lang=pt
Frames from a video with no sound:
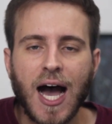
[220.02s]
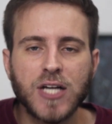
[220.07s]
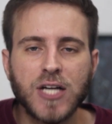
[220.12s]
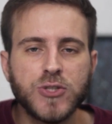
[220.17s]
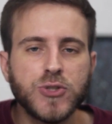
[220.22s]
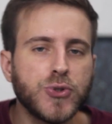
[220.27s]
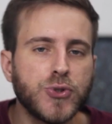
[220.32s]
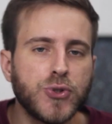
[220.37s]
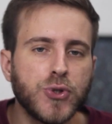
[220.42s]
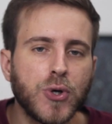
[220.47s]

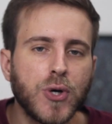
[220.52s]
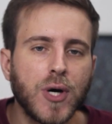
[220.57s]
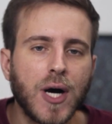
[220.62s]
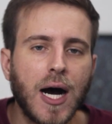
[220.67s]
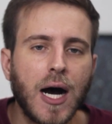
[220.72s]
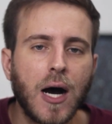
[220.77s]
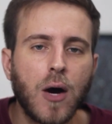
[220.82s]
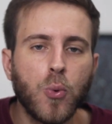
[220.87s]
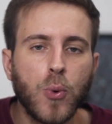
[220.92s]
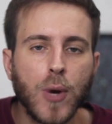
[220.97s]
ajudou
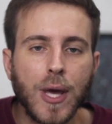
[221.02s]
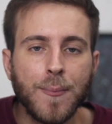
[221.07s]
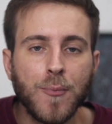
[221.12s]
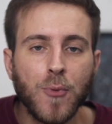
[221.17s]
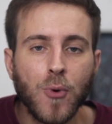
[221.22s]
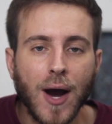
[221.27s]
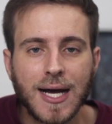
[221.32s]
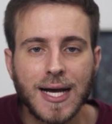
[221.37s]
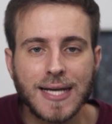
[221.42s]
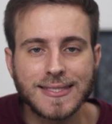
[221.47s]
a, o
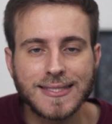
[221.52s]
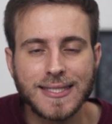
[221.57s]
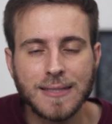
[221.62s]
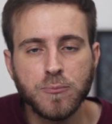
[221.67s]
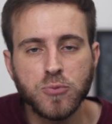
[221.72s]
emo a ser